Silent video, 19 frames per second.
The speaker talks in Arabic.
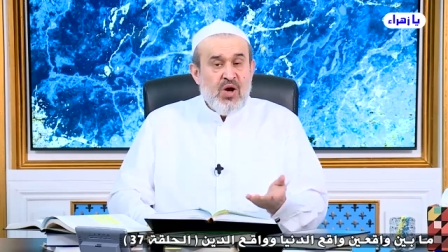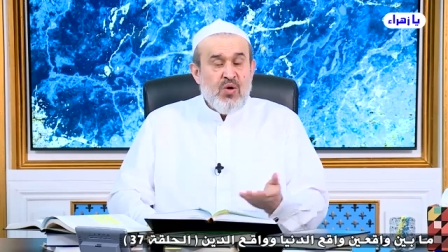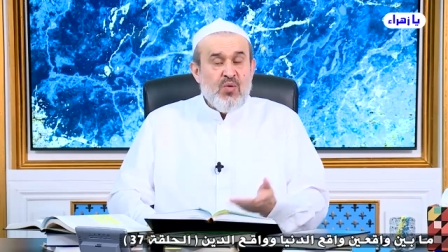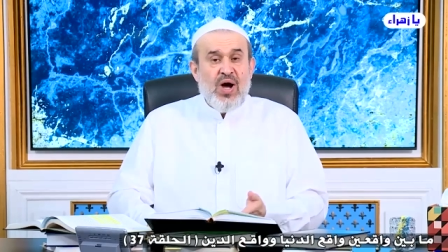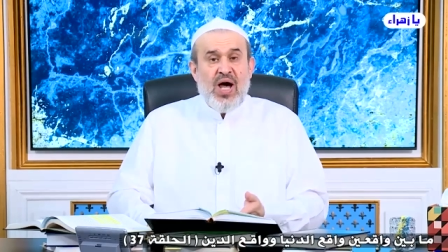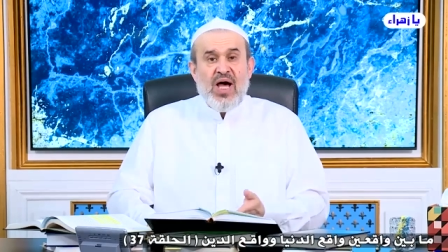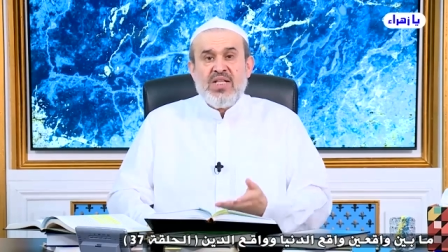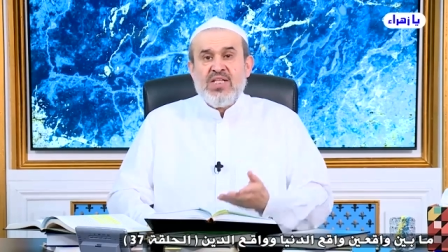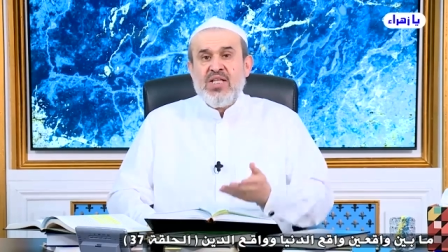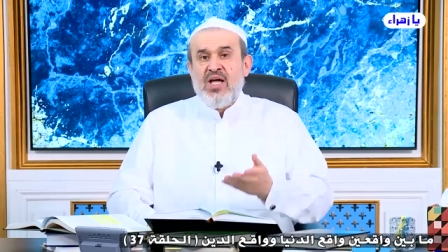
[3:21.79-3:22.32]

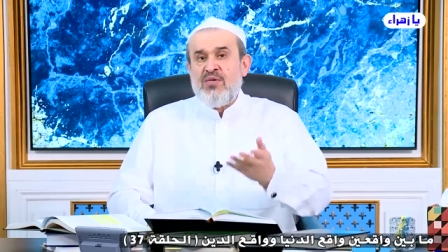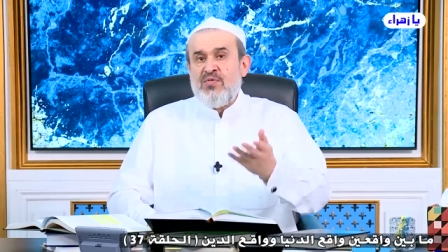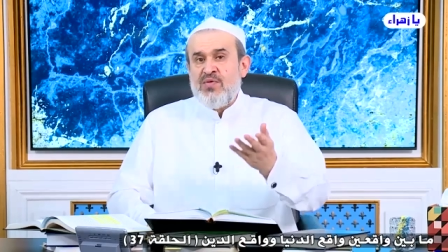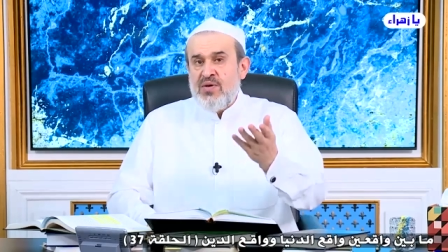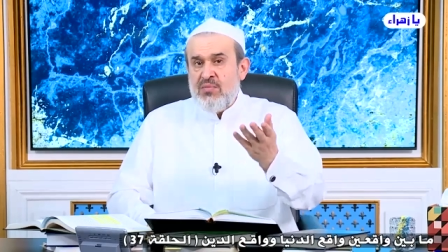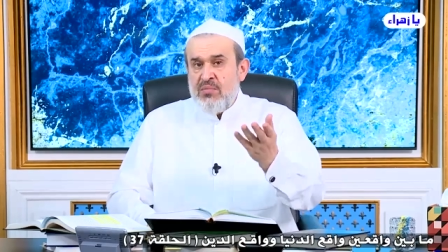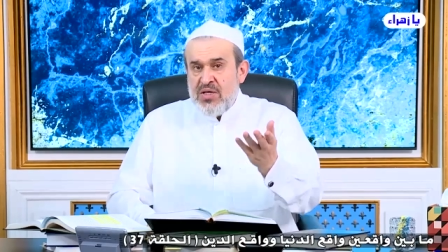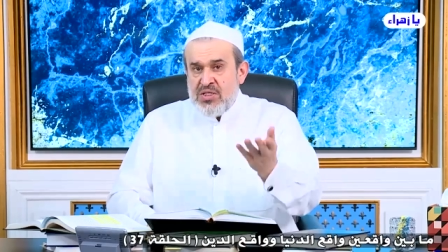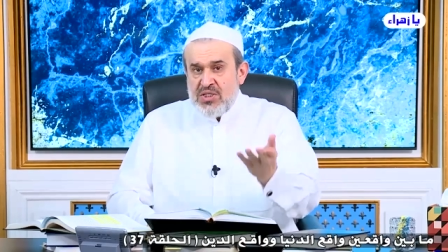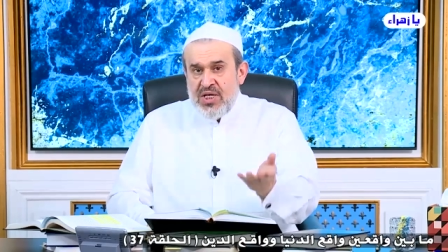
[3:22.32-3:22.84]
وحتى
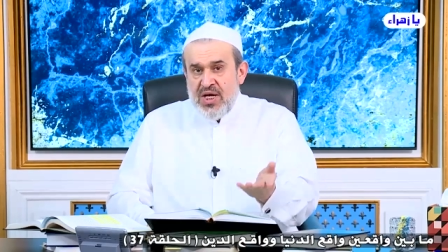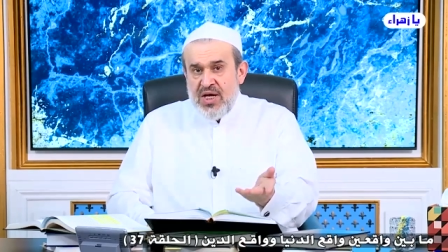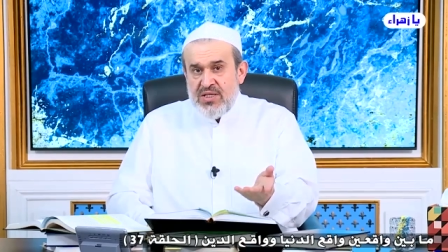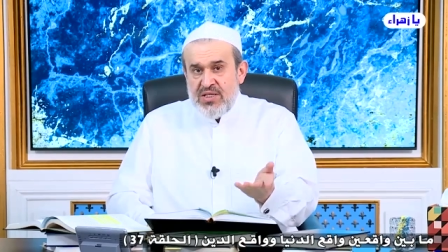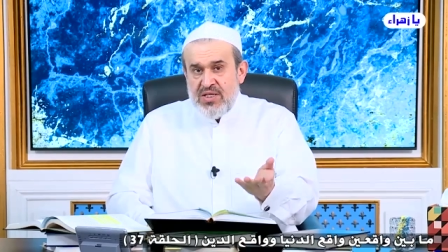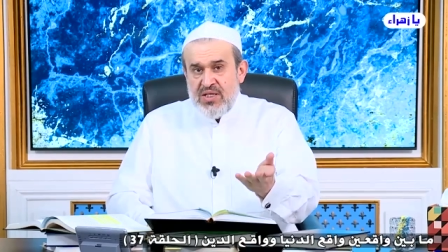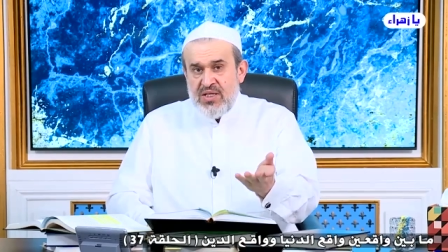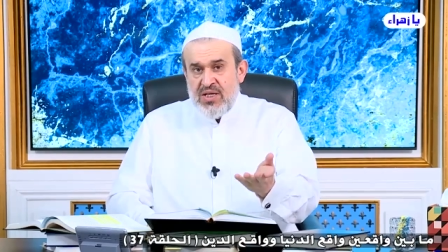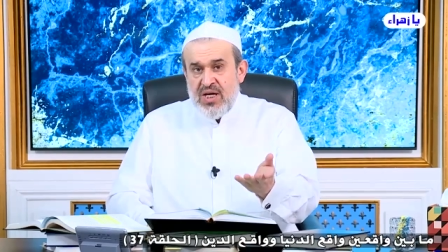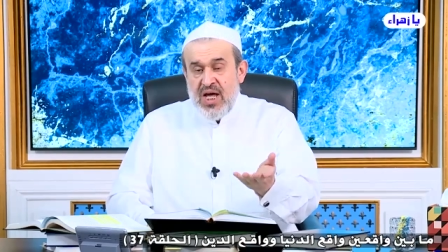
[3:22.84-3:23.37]
في
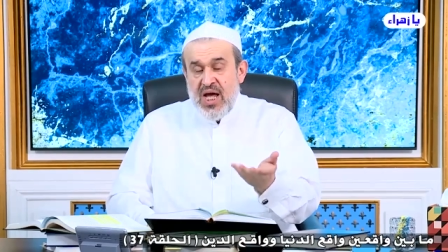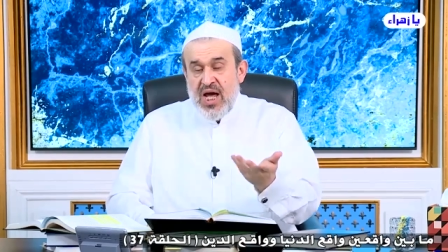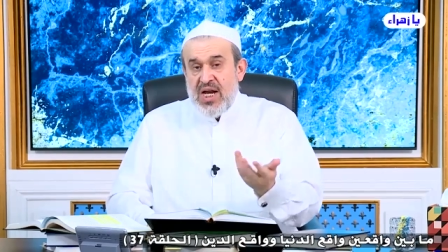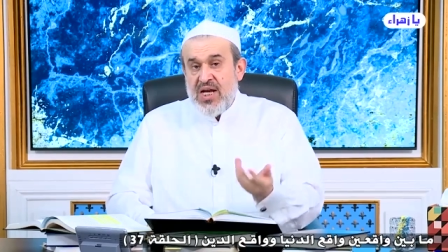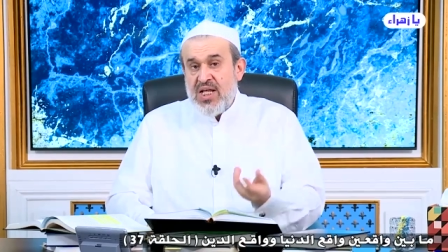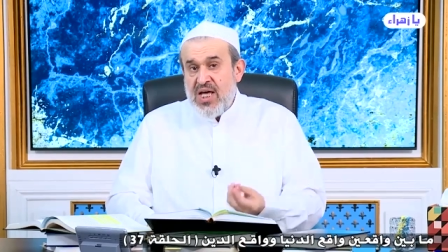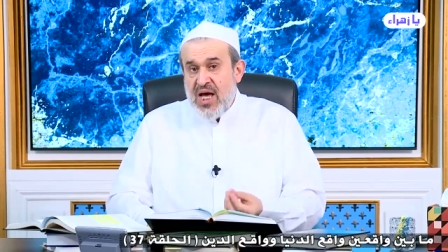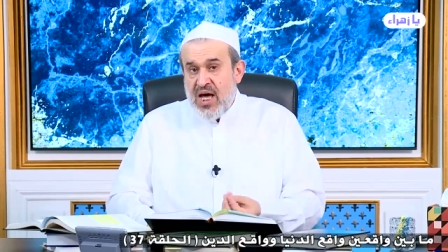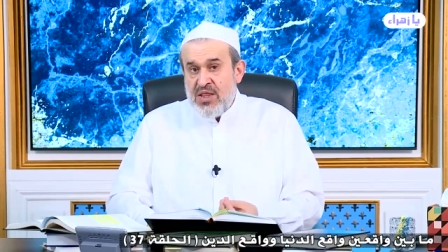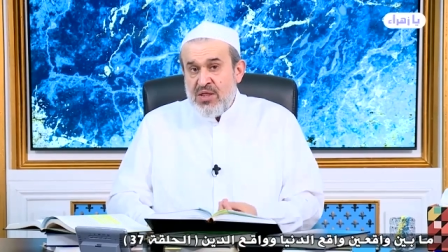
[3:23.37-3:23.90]
مشهد
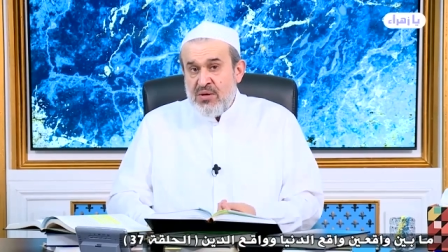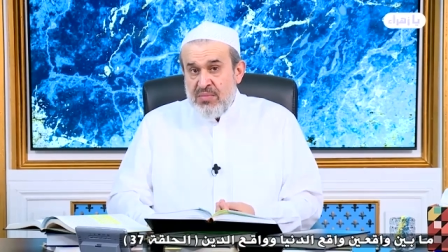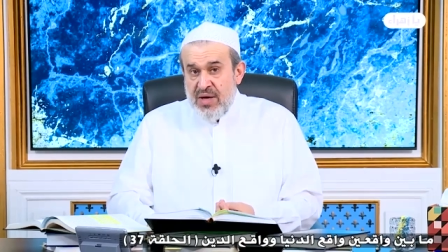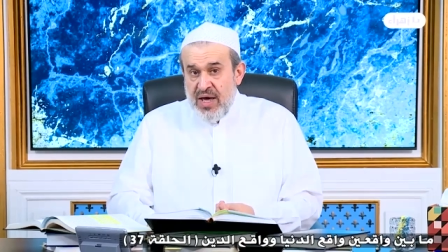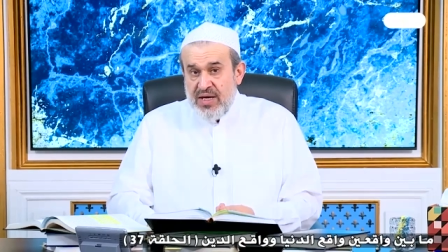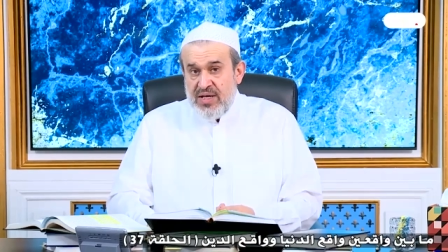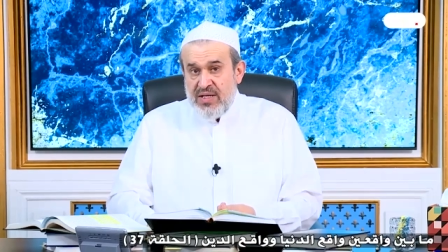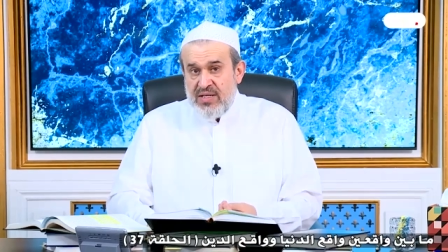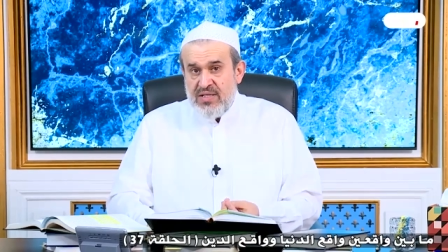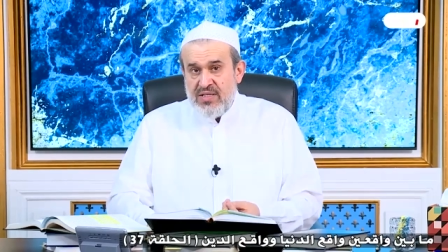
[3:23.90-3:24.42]

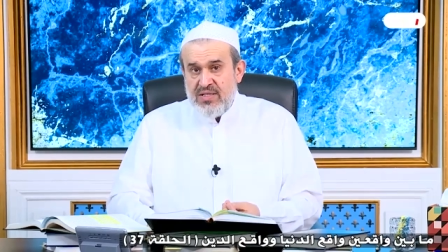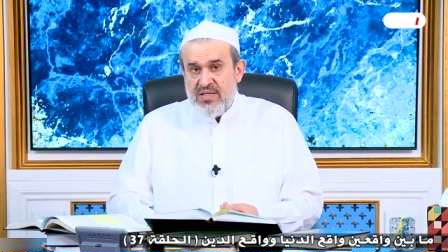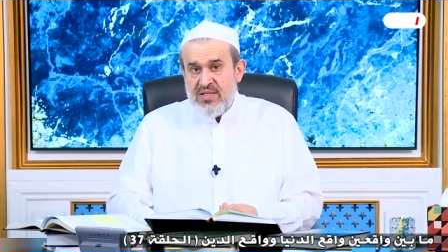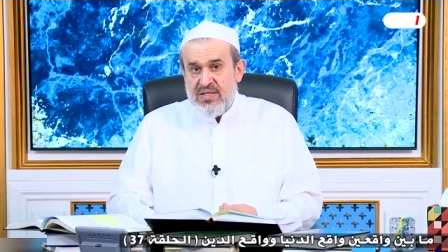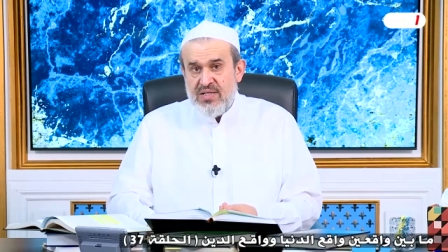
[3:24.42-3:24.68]
الكاظمين